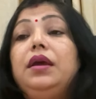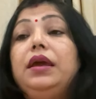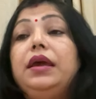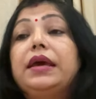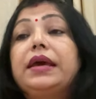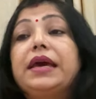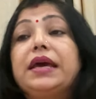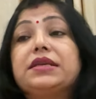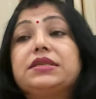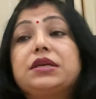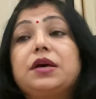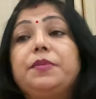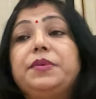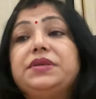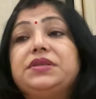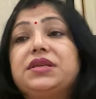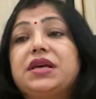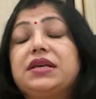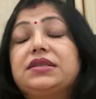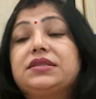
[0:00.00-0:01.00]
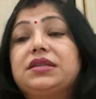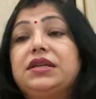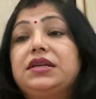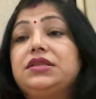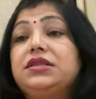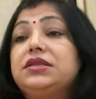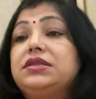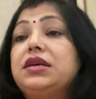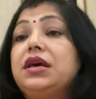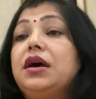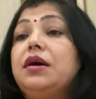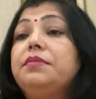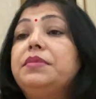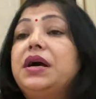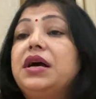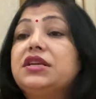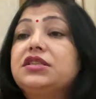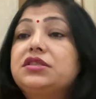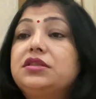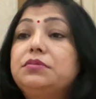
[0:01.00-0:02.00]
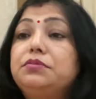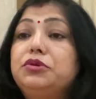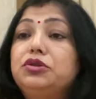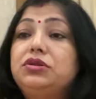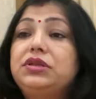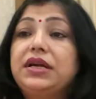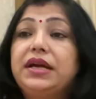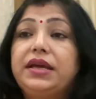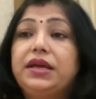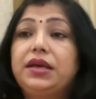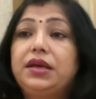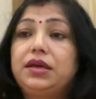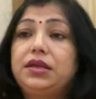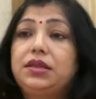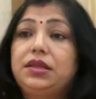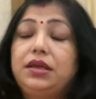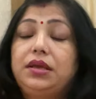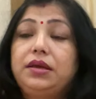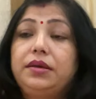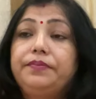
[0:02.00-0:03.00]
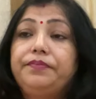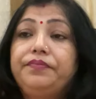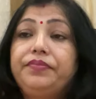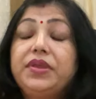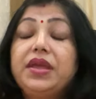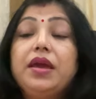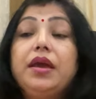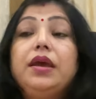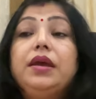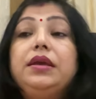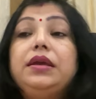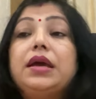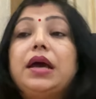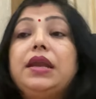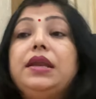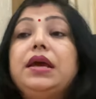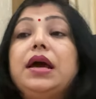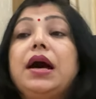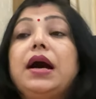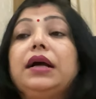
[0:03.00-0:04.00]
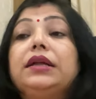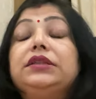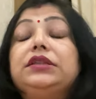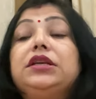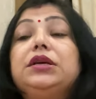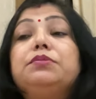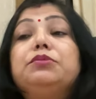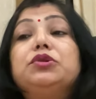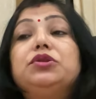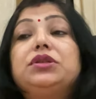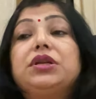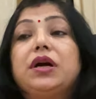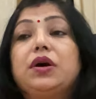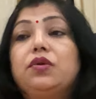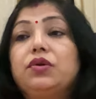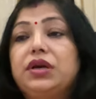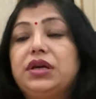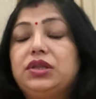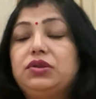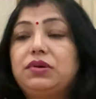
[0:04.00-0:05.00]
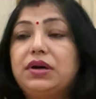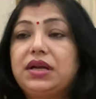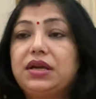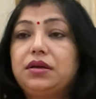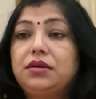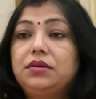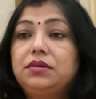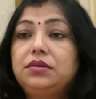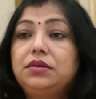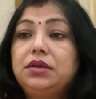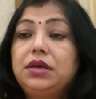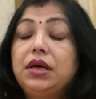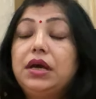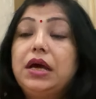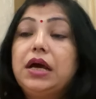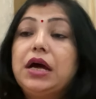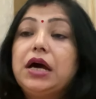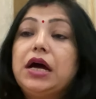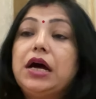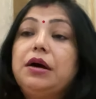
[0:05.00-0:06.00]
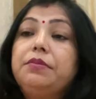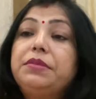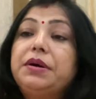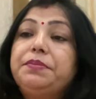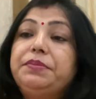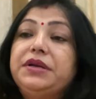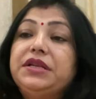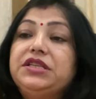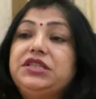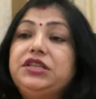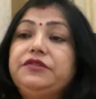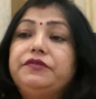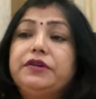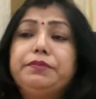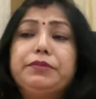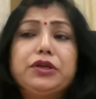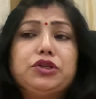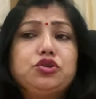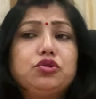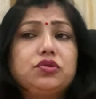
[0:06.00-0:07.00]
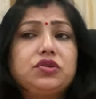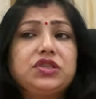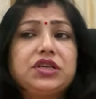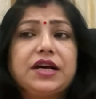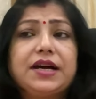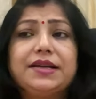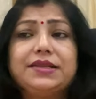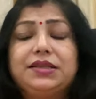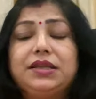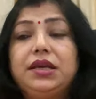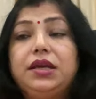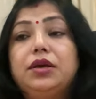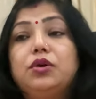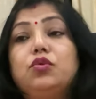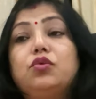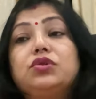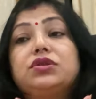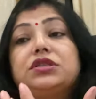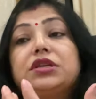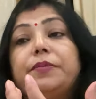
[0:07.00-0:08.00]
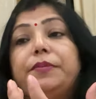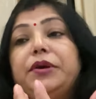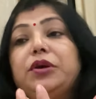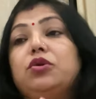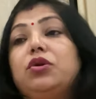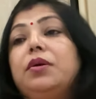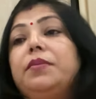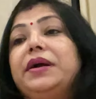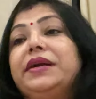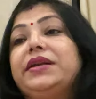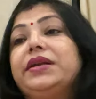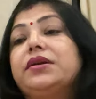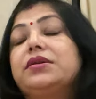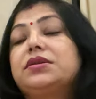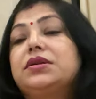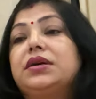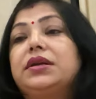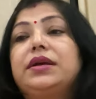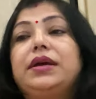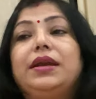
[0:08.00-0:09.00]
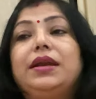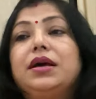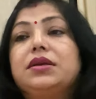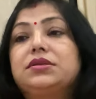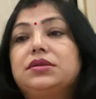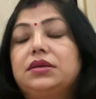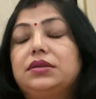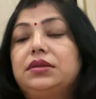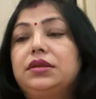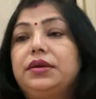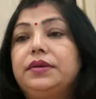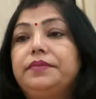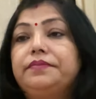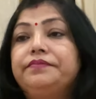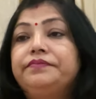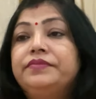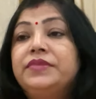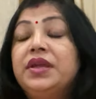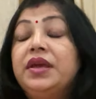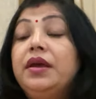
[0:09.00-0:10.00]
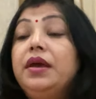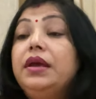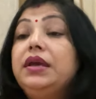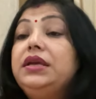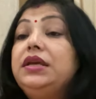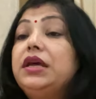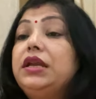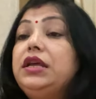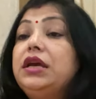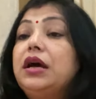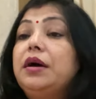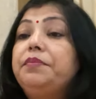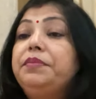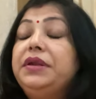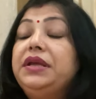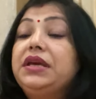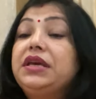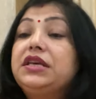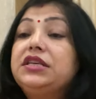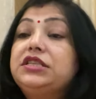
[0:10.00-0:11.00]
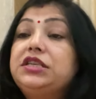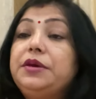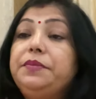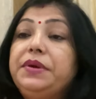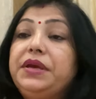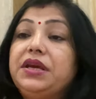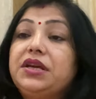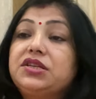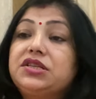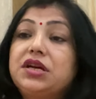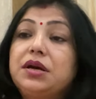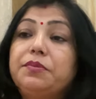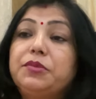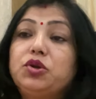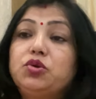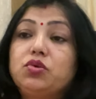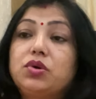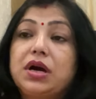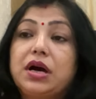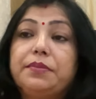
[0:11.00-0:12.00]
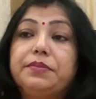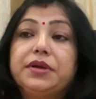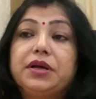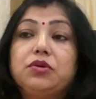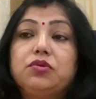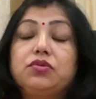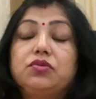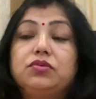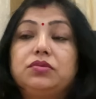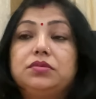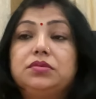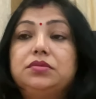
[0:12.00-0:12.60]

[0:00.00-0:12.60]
एक ऐसा भी शास्त्र है जिसे हम हस्त मुद्राएं कहते हैं यानी हाथ की मुद्राओं के द्वारा हम अपने जीवन में जो चाहते हैं उस सभी को हम अट्रैक्ट करके ला सकते हैं यानी अपनी किसी भी इच्छा मनोकामनाओं को